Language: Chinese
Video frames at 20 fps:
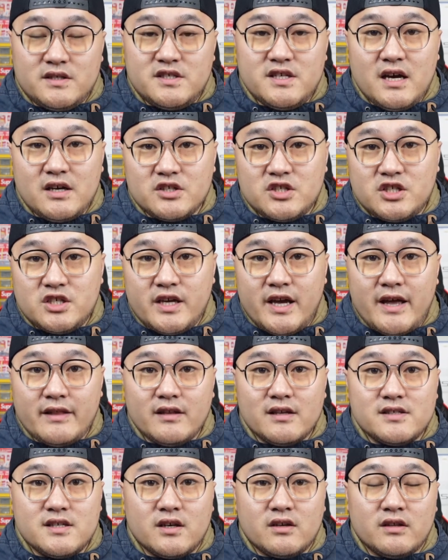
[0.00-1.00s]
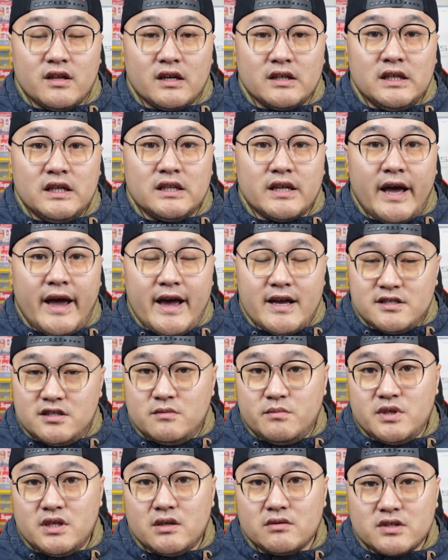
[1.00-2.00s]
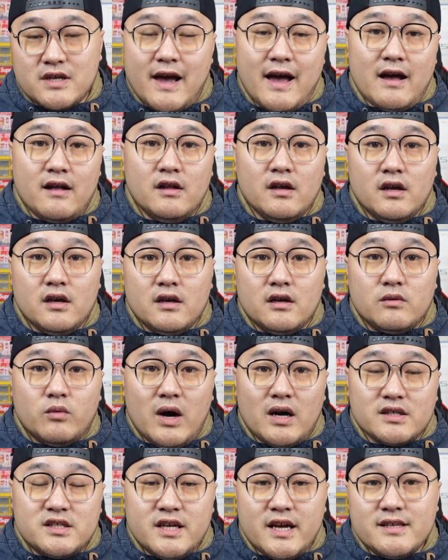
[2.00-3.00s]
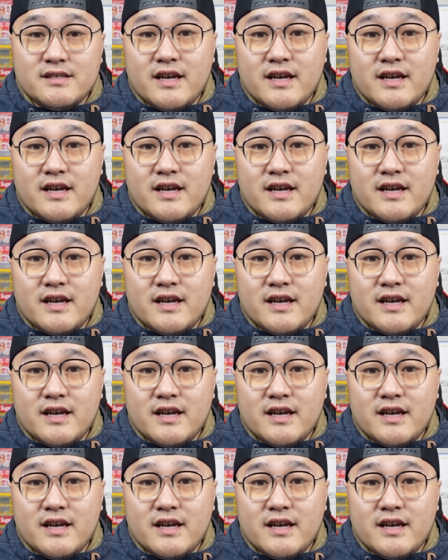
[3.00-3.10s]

向前的这个能力呢，还是比较差，往前。